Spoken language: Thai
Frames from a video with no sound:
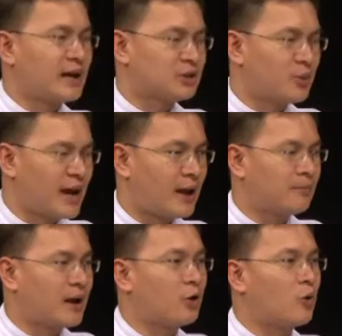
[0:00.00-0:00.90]
อาสวิหาร
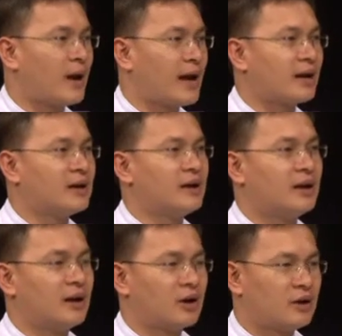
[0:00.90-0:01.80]
บางนกแควก
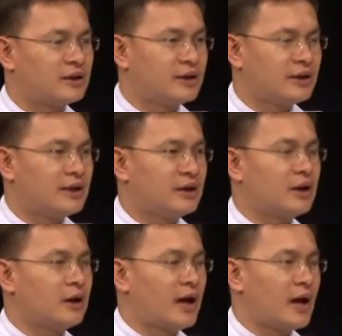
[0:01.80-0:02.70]
แล้วก็ที่
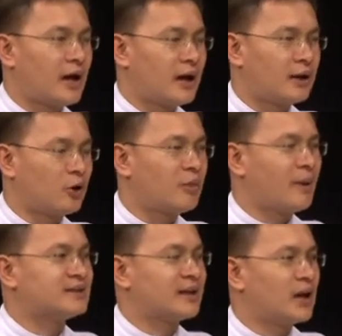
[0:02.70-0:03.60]
โรงพยา
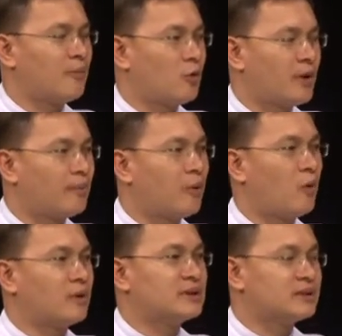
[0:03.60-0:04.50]
บาลซันคาเมโลบ้านโป่
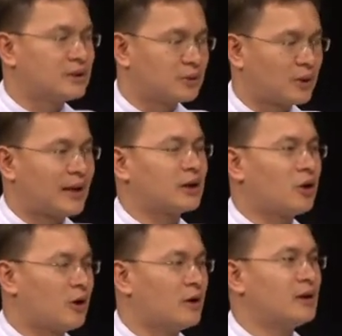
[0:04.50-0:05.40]
งซึ่งในจุดนั้น
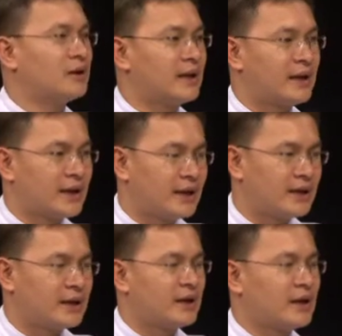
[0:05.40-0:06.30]
ก็ได้ให้
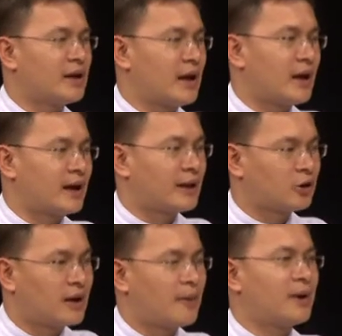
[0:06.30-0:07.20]
การ
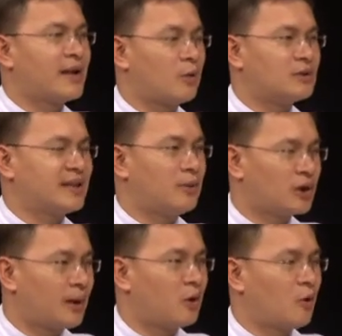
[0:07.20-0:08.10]
ต้อนรับพระธาตุหัวใจนว
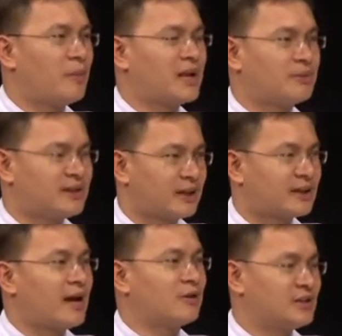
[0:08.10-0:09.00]
นคาเมโลไปทำที่
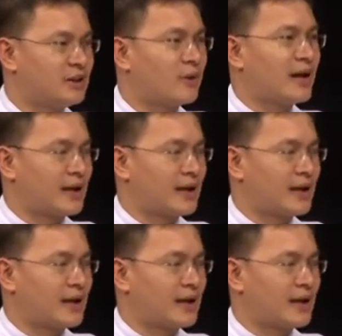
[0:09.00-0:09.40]
ต่างๆด้วยเช่นเดียวกัน